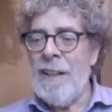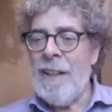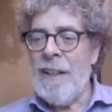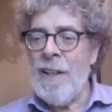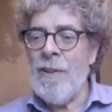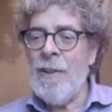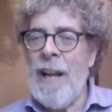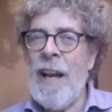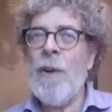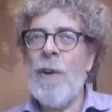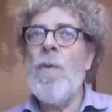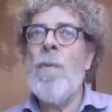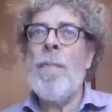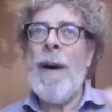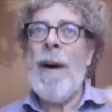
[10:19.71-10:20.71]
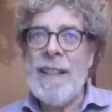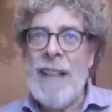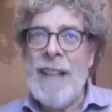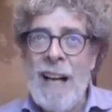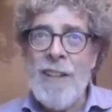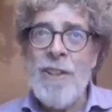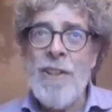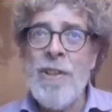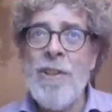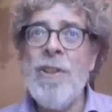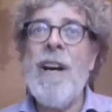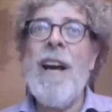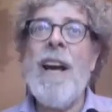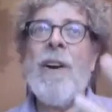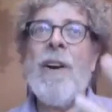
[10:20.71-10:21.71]
Se io leggo un
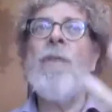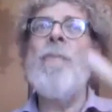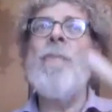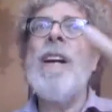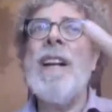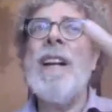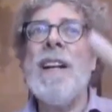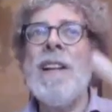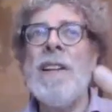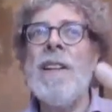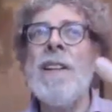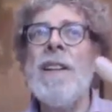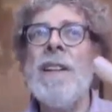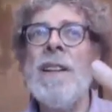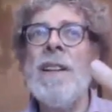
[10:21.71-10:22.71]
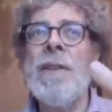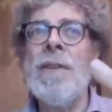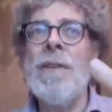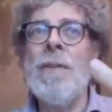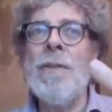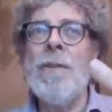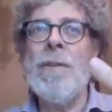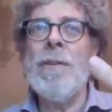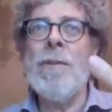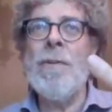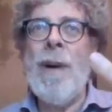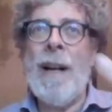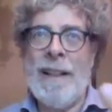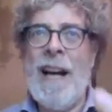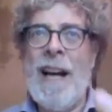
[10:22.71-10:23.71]
paesaggio è come
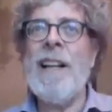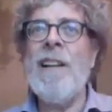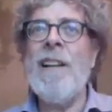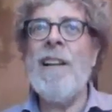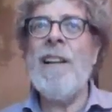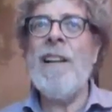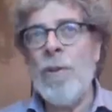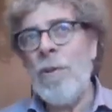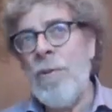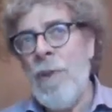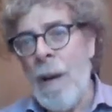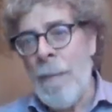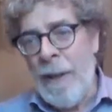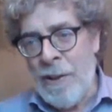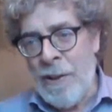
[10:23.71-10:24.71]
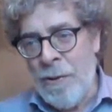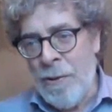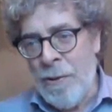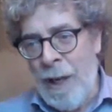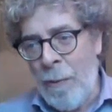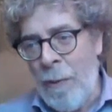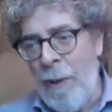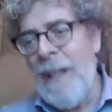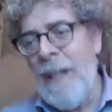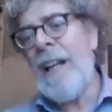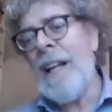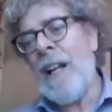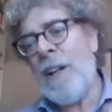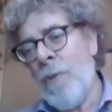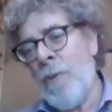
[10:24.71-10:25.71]
guardare il volto di una persona,
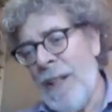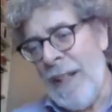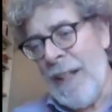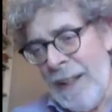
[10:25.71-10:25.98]
quella è la